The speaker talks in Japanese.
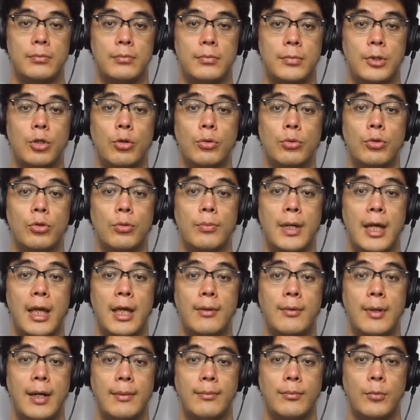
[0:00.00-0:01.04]
日本の場合
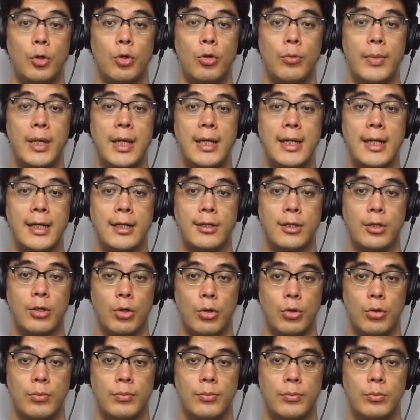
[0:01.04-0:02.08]
は欧米列
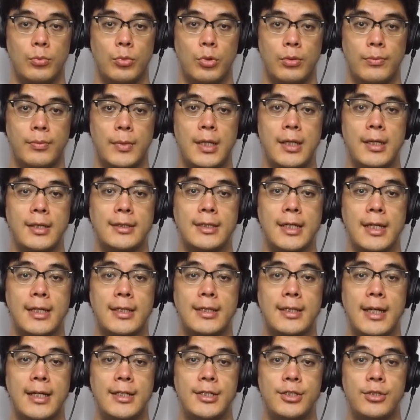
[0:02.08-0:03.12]
強を撃
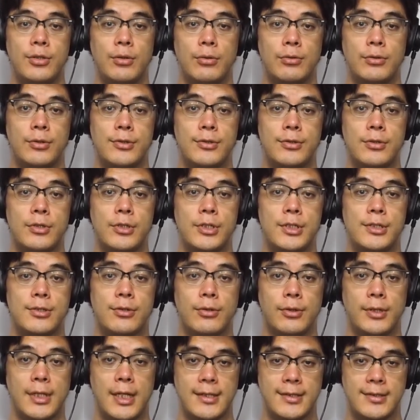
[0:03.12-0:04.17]
退しようとする思
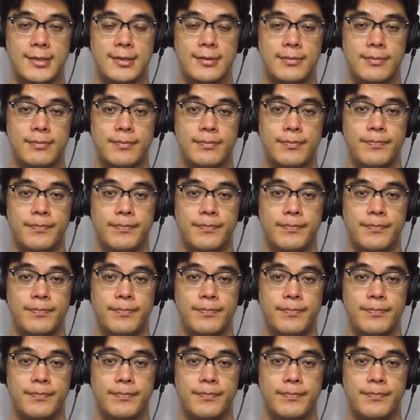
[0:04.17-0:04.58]
想です。